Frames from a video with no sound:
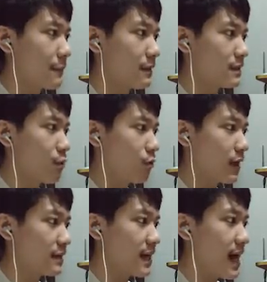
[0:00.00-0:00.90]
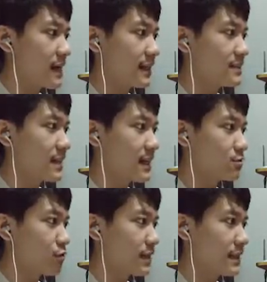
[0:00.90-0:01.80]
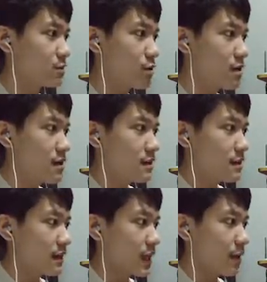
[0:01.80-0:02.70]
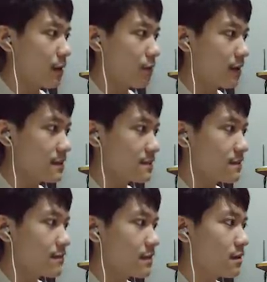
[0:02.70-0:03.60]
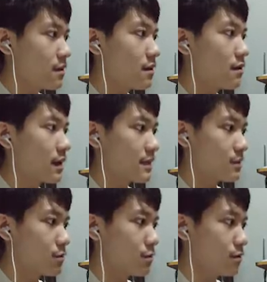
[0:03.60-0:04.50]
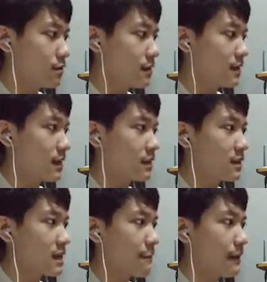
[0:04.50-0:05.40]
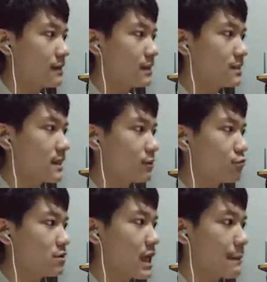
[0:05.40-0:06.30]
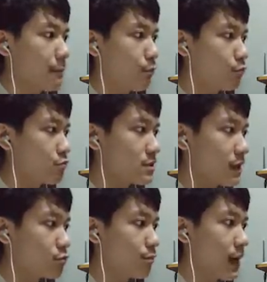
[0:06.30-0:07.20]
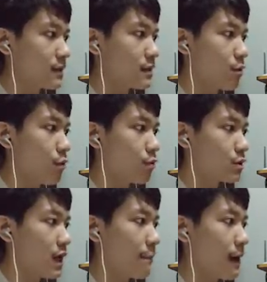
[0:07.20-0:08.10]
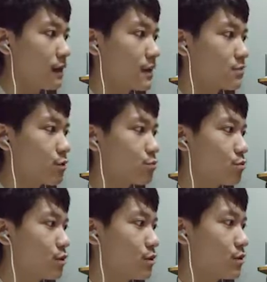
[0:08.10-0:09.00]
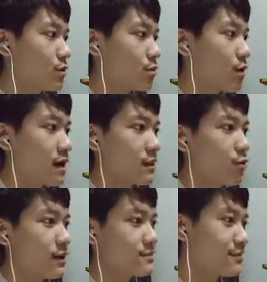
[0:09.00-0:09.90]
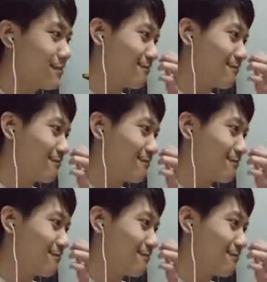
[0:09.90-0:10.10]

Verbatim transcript: game ini ya oke kita hajar guys dia guys oke let's go kita ke bawah guys oke let's go ini kita udah sampai di 181 meter oh ini apaan guys waduh gue nggak tahu guys